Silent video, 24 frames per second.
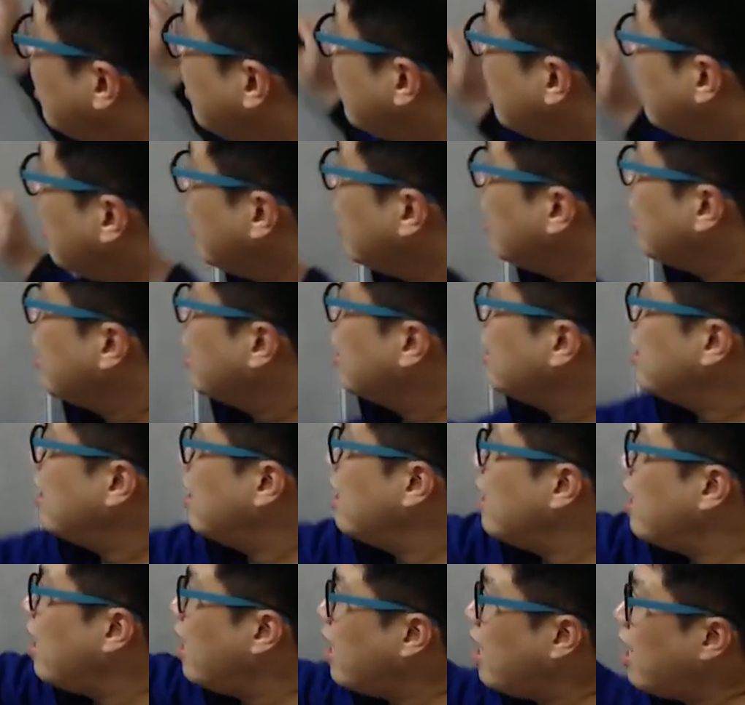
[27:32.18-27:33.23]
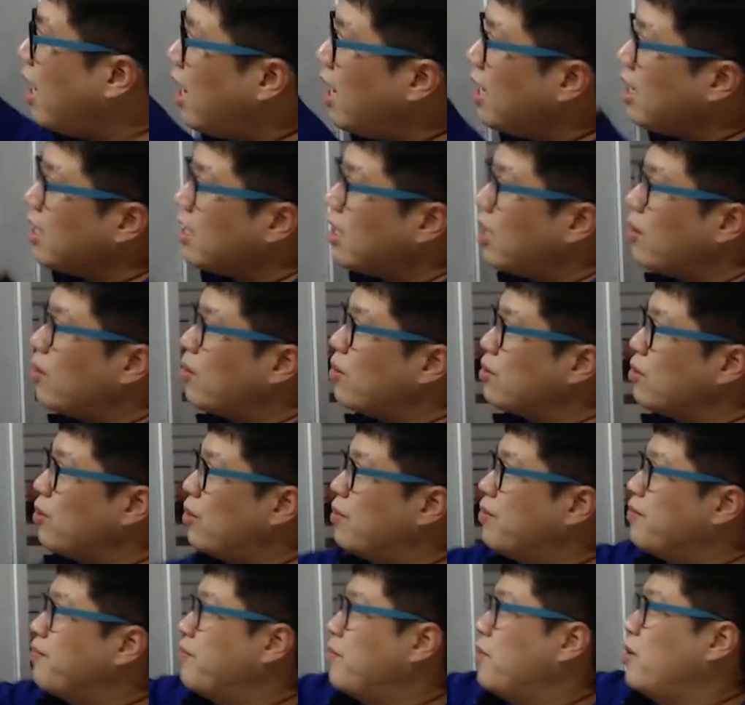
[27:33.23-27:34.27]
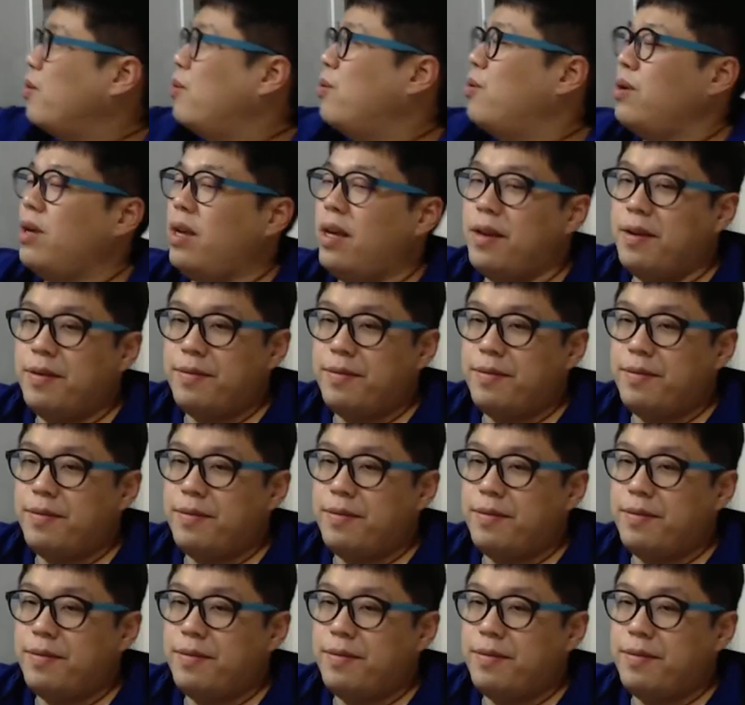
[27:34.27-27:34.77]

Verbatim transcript: 이제 신라가 하게 된 거죠. 요렇게.